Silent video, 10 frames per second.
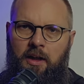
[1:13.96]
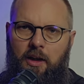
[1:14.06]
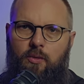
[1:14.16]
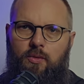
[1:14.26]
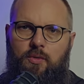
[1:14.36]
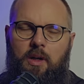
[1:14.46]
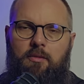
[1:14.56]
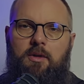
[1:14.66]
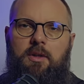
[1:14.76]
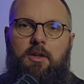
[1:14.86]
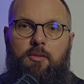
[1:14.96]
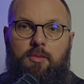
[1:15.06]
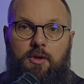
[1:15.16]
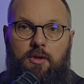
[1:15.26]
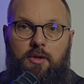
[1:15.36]
ale usłuchał to znaczy
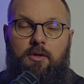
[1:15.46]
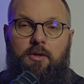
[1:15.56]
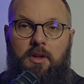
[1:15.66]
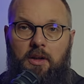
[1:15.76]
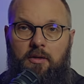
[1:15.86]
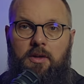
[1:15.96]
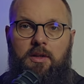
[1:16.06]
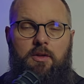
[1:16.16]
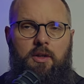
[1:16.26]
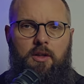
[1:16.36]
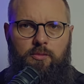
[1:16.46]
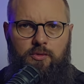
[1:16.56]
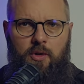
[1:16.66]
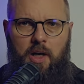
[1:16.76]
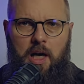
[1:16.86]
przyszli do niego i zaczęli mu
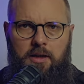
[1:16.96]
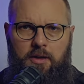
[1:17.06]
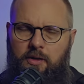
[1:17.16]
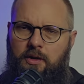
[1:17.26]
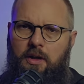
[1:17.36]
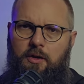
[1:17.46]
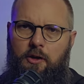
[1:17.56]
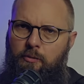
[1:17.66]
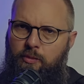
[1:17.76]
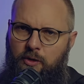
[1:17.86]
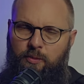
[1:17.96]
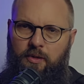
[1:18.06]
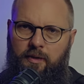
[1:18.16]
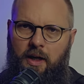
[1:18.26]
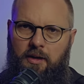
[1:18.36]
doradzać, i zaczęli
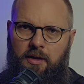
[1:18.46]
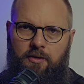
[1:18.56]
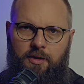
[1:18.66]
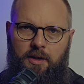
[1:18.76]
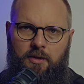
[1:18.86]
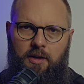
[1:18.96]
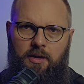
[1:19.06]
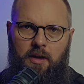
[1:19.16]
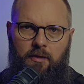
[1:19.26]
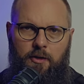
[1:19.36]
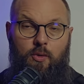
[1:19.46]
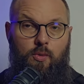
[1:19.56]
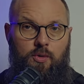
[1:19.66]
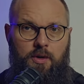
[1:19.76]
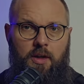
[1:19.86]
podpowiadać, i zaczęli dawać
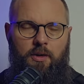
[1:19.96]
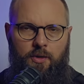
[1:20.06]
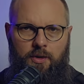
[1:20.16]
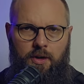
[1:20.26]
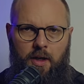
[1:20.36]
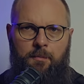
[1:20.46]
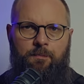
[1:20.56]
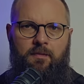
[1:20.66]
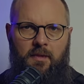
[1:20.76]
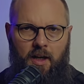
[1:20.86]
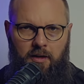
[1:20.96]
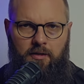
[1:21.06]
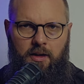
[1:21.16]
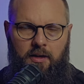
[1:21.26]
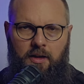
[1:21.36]
różne inne
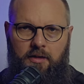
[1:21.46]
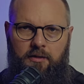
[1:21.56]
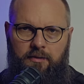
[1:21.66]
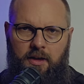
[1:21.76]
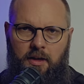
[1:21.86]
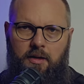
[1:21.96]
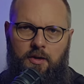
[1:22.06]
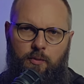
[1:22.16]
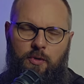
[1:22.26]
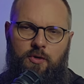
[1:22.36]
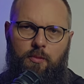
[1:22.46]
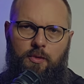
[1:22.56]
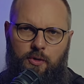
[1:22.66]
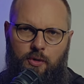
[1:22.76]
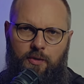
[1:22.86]
alternatywne
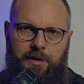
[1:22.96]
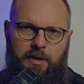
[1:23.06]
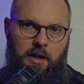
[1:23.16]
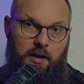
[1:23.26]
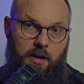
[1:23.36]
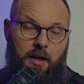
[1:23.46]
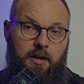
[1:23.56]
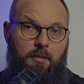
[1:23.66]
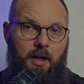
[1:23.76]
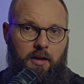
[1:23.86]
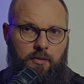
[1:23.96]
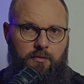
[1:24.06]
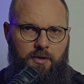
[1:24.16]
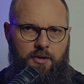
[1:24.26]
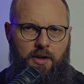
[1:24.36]
sposoby rządzenia krajem, ale
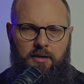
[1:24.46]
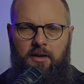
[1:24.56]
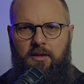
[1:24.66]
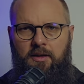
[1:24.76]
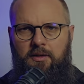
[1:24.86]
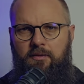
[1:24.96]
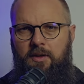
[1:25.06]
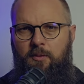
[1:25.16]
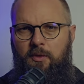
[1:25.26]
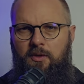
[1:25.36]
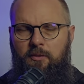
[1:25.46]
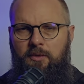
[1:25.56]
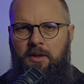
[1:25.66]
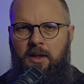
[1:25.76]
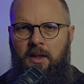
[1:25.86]
również alternatywne sposoby